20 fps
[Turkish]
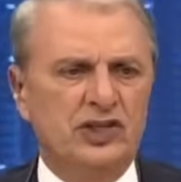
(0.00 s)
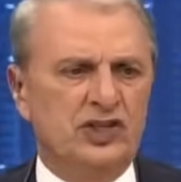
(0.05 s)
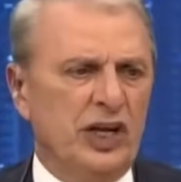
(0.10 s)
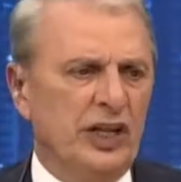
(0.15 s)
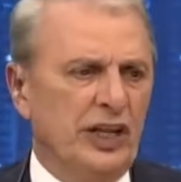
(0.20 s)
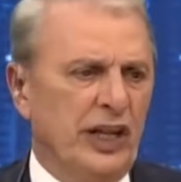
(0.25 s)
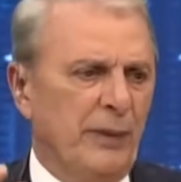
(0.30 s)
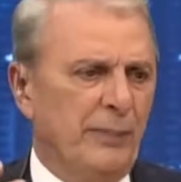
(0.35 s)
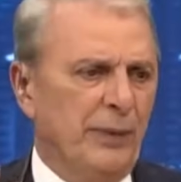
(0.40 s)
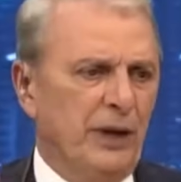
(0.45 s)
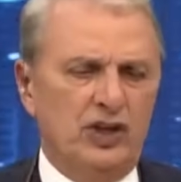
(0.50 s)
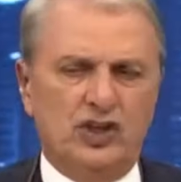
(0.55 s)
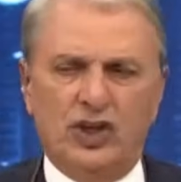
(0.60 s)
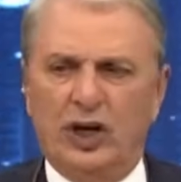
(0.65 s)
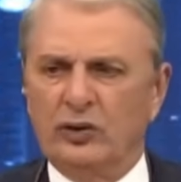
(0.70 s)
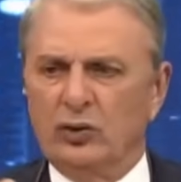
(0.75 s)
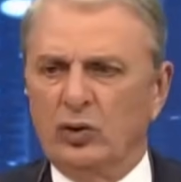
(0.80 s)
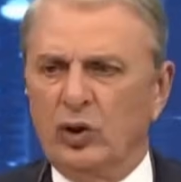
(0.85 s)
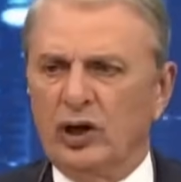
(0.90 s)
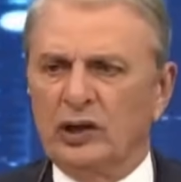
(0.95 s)
işte insanlar
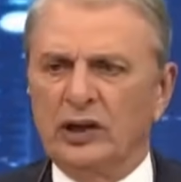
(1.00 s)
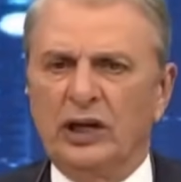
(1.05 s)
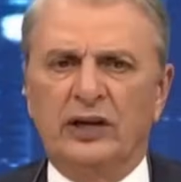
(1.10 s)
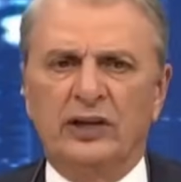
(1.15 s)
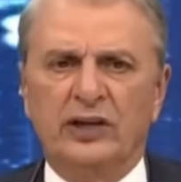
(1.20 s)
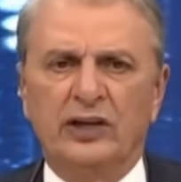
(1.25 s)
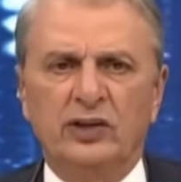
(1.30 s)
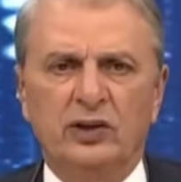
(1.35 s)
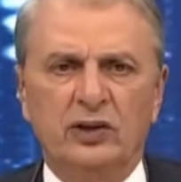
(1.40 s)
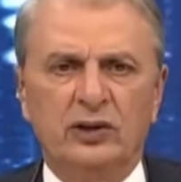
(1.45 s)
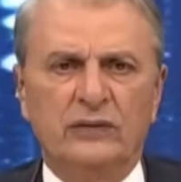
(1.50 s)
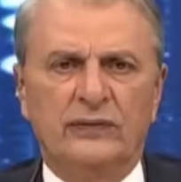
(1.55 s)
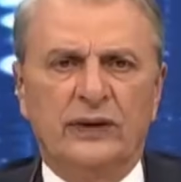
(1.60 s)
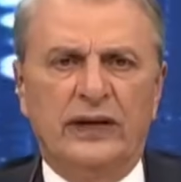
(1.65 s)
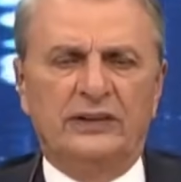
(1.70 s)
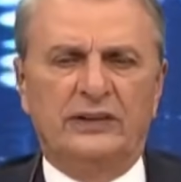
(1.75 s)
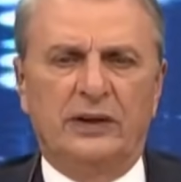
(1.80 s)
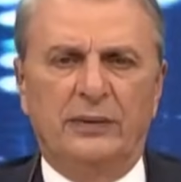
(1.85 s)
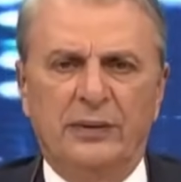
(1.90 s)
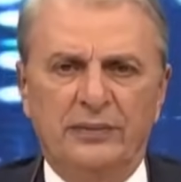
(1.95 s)
perişan duraklarda
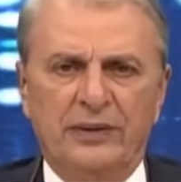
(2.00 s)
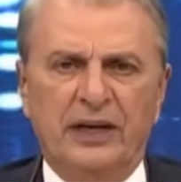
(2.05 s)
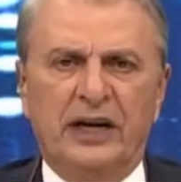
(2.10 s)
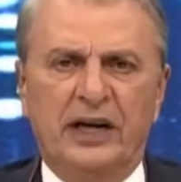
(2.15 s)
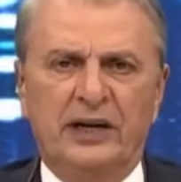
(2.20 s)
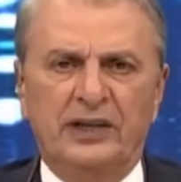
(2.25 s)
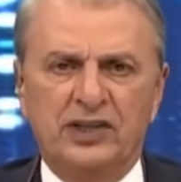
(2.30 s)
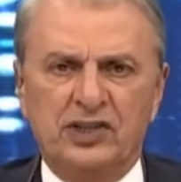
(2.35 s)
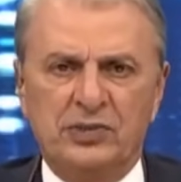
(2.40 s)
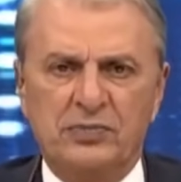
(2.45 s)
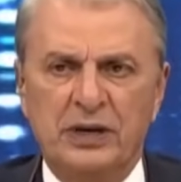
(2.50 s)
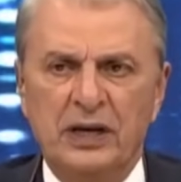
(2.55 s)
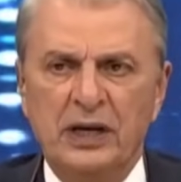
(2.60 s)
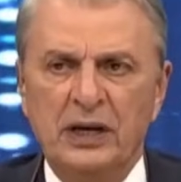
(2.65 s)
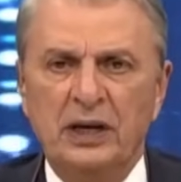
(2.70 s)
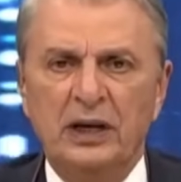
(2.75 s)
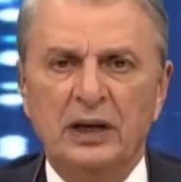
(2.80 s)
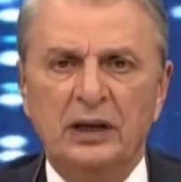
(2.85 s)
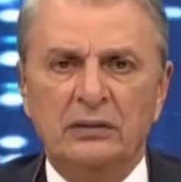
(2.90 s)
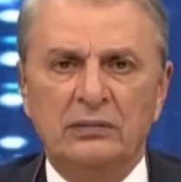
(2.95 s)
yığıldı falan. Tamam da
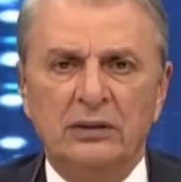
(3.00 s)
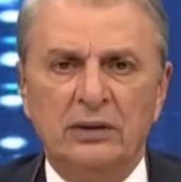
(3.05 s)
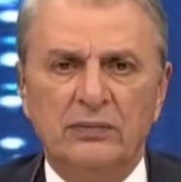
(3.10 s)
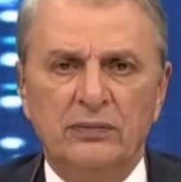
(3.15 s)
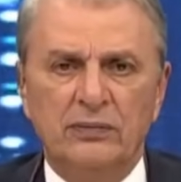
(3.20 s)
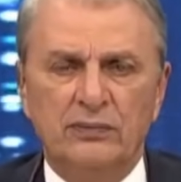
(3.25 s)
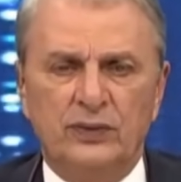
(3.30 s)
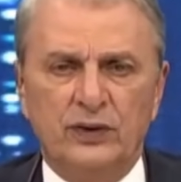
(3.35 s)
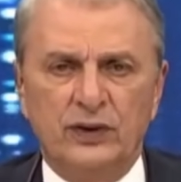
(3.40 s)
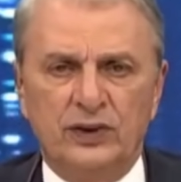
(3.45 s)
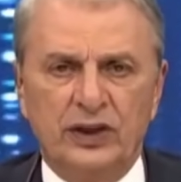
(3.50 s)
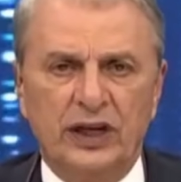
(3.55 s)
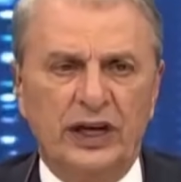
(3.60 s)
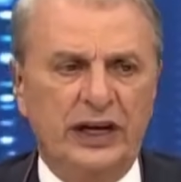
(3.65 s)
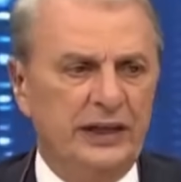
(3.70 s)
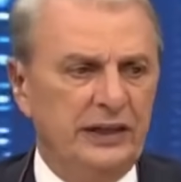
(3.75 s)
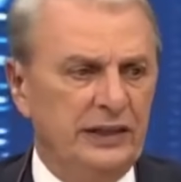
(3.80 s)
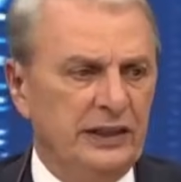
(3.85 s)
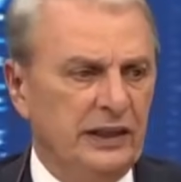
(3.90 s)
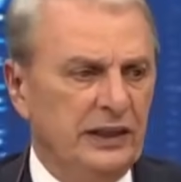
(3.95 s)
kardeşim e,
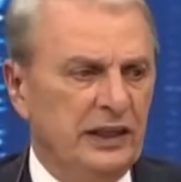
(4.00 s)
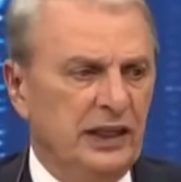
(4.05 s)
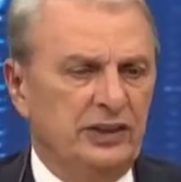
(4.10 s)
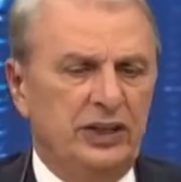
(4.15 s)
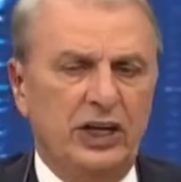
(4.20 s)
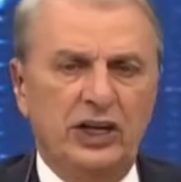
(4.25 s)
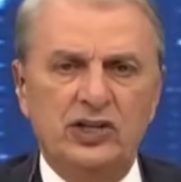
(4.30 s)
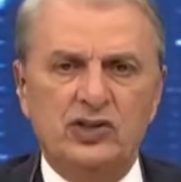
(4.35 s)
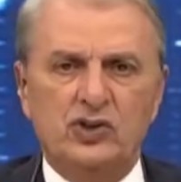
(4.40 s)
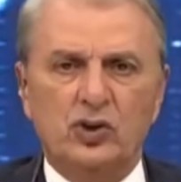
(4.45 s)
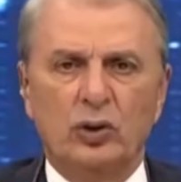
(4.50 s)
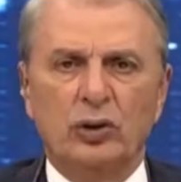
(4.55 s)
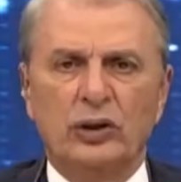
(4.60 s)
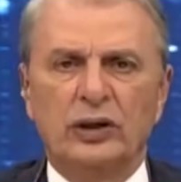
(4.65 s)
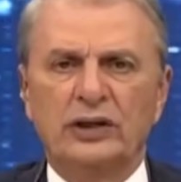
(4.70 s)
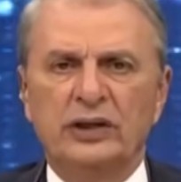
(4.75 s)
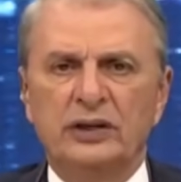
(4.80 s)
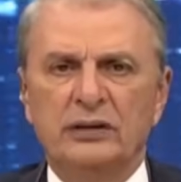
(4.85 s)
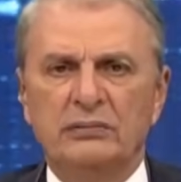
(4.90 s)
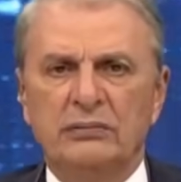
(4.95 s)
fırtına nedeniyle
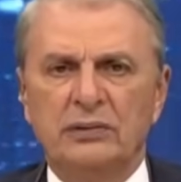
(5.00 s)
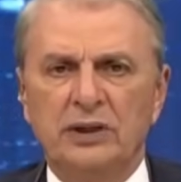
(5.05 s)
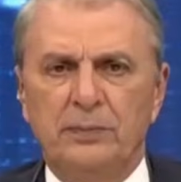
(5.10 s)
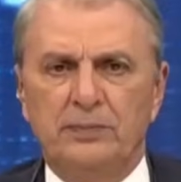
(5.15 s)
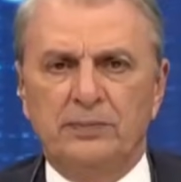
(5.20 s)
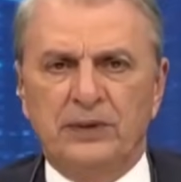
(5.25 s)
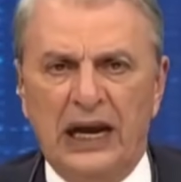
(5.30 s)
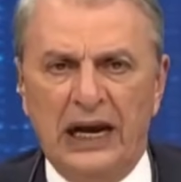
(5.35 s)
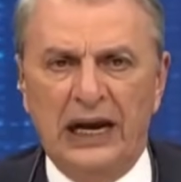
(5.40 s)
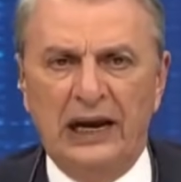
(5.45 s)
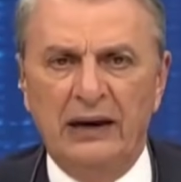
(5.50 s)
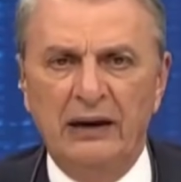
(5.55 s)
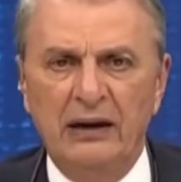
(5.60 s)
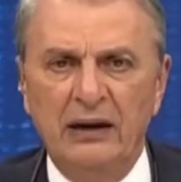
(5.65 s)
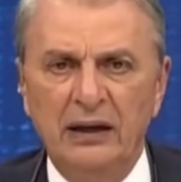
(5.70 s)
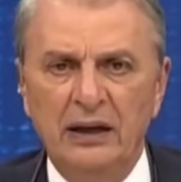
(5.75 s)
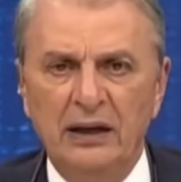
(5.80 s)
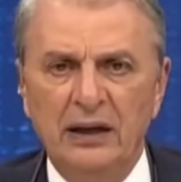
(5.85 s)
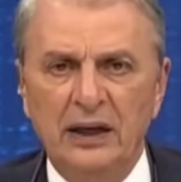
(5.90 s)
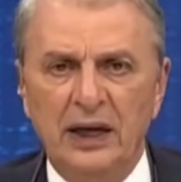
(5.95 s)
deniz yolları
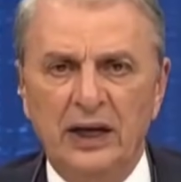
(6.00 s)
iptal.